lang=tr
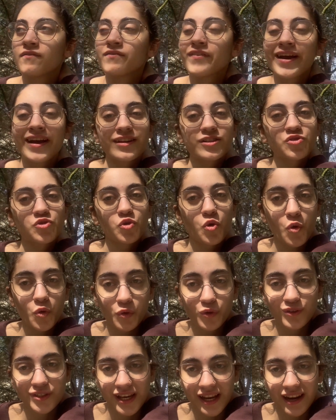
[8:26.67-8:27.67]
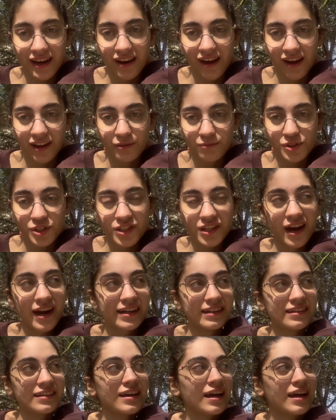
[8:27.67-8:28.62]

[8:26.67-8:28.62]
Ve çok güzel ele almışlardı.